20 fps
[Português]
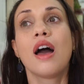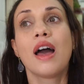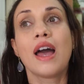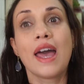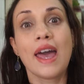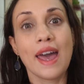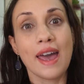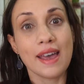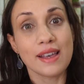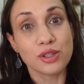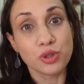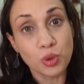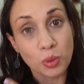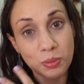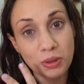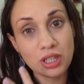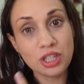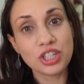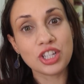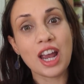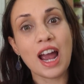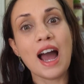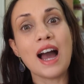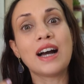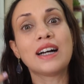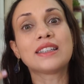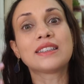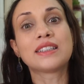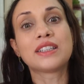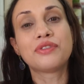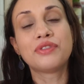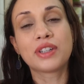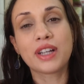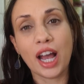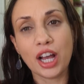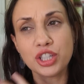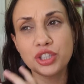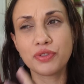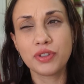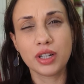é, subir escada e
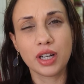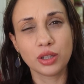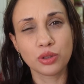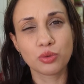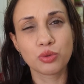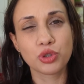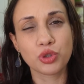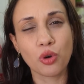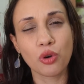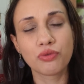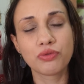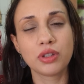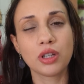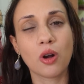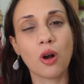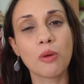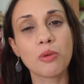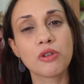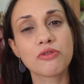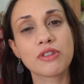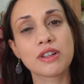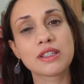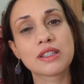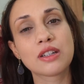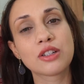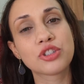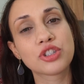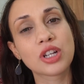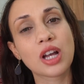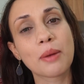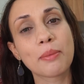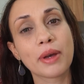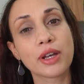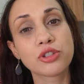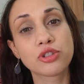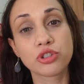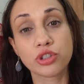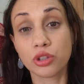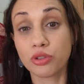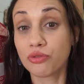ficar esfregando com escovinha, como eu fazia
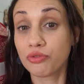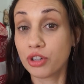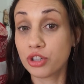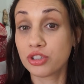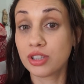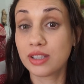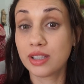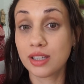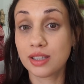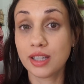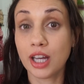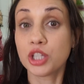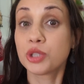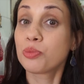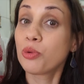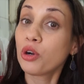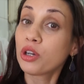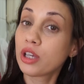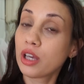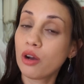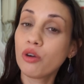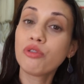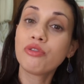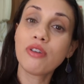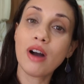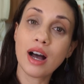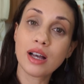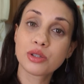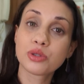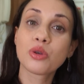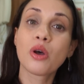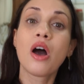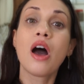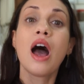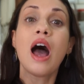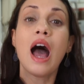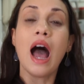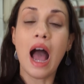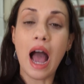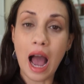antigamente, eu já não vejo necessidade porque eu faço
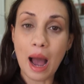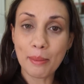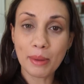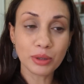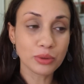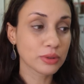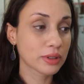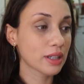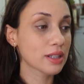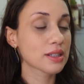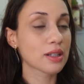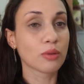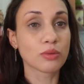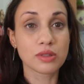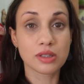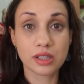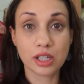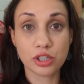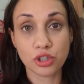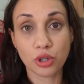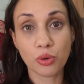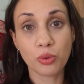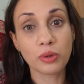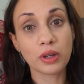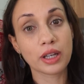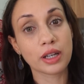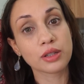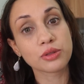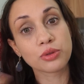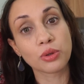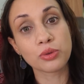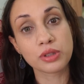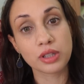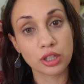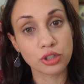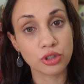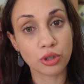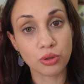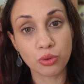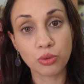a manutenção, seja com lenço ou
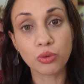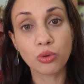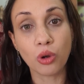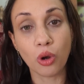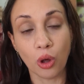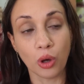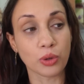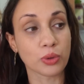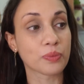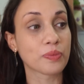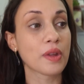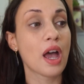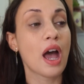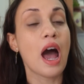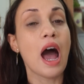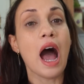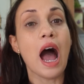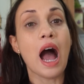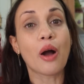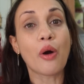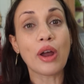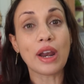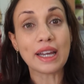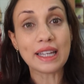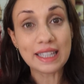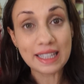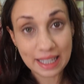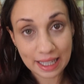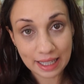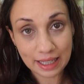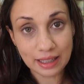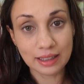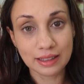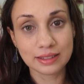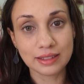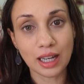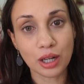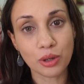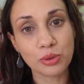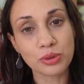seja com cloro. Agora aqui
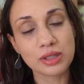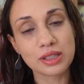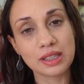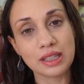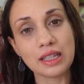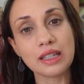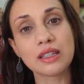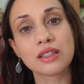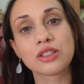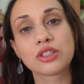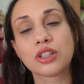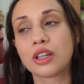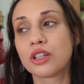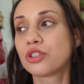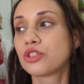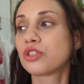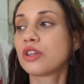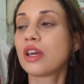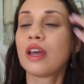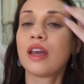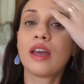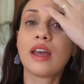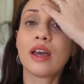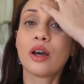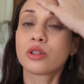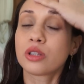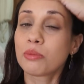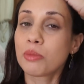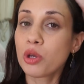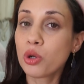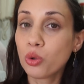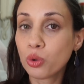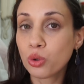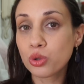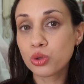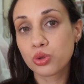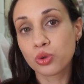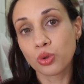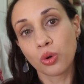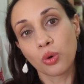na cozinha, gente, é, eu também
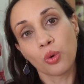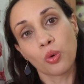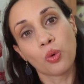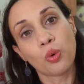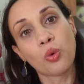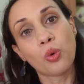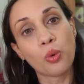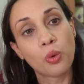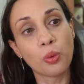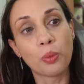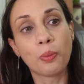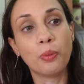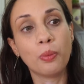uso o,